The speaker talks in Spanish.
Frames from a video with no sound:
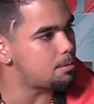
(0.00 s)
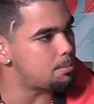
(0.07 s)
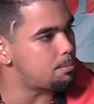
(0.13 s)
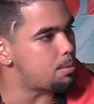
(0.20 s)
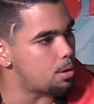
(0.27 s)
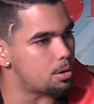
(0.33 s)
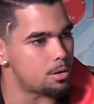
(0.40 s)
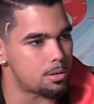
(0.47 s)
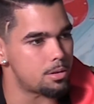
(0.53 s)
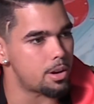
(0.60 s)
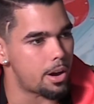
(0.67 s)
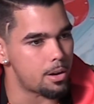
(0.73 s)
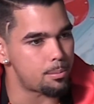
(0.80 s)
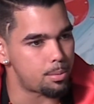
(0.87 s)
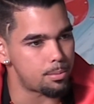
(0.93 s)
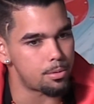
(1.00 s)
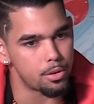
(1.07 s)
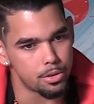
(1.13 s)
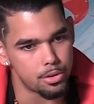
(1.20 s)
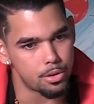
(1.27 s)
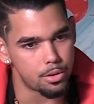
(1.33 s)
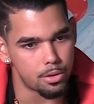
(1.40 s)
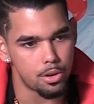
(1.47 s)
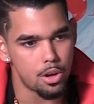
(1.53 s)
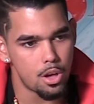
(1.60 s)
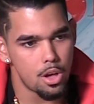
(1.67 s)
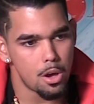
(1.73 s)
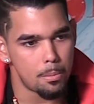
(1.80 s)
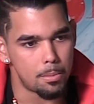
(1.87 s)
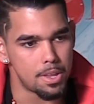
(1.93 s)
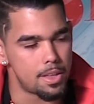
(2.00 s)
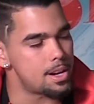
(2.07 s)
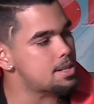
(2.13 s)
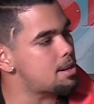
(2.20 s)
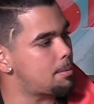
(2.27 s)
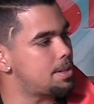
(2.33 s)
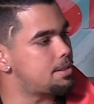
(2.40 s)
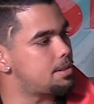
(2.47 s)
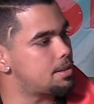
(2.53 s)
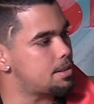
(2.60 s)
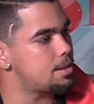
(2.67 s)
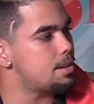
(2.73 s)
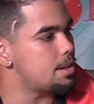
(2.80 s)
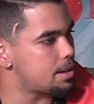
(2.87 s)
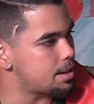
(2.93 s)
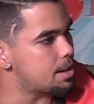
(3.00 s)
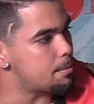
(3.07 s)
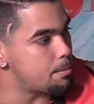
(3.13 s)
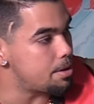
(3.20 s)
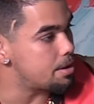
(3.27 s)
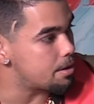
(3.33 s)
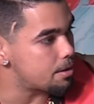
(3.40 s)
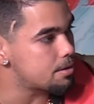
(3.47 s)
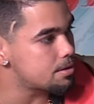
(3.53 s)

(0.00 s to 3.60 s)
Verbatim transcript: por haber podido meter esa parte en el video,